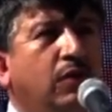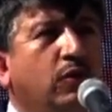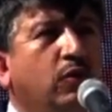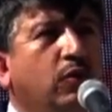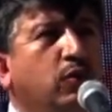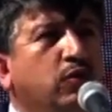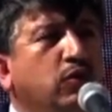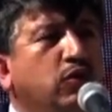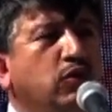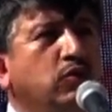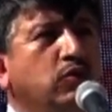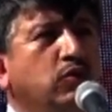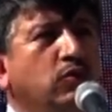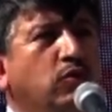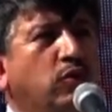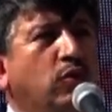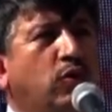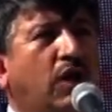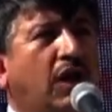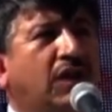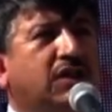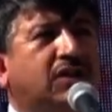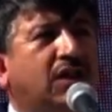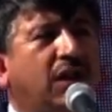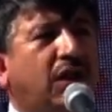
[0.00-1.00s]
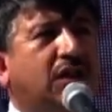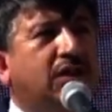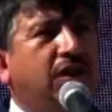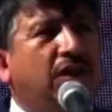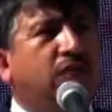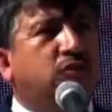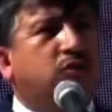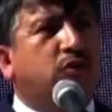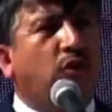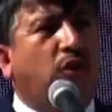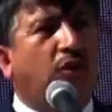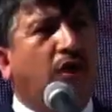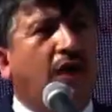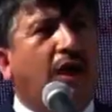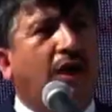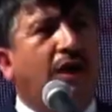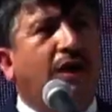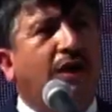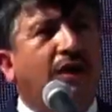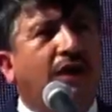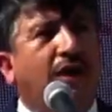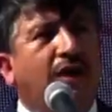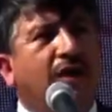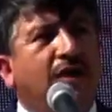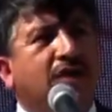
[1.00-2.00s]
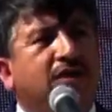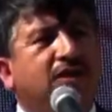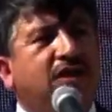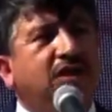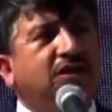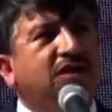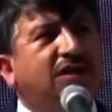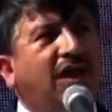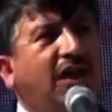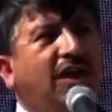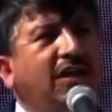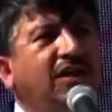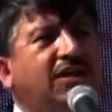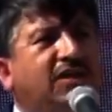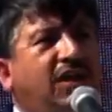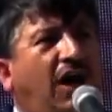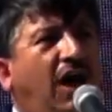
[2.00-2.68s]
Uzun uğraşlardan sonra sizlerin